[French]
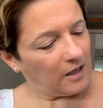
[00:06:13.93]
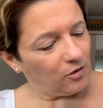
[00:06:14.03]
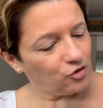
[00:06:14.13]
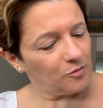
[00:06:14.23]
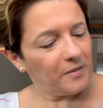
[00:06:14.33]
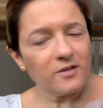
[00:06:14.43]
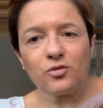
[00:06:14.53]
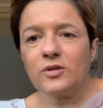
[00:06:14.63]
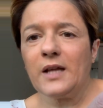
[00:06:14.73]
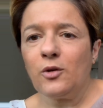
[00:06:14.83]
Alors je
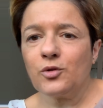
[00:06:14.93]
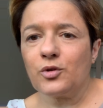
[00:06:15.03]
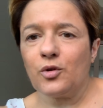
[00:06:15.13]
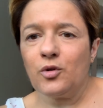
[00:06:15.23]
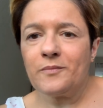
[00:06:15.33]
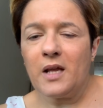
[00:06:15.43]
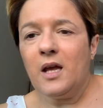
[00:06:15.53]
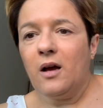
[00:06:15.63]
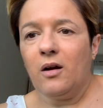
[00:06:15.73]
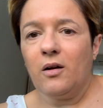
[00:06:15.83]
pense que dans le creux,
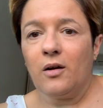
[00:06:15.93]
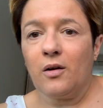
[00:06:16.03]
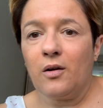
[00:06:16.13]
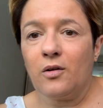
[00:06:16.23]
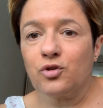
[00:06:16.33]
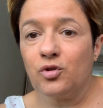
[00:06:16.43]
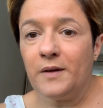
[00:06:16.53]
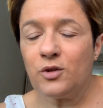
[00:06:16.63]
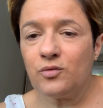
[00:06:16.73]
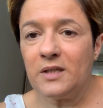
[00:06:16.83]
euh, je
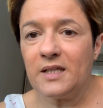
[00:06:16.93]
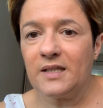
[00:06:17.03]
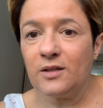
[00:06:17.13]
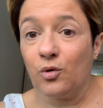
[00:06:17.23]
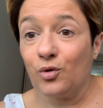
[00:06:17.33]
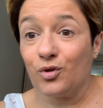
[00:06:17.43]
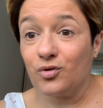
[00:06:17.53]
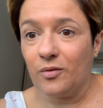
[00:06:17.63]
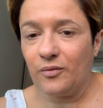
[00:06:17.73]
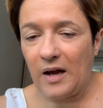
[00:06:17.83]
vais utiliser donc
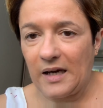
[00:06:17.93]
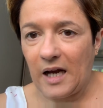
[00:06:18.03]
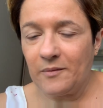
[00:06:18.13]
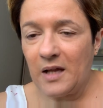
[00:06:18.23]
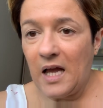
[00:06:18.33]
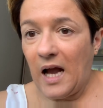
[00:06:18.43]
ce fard là.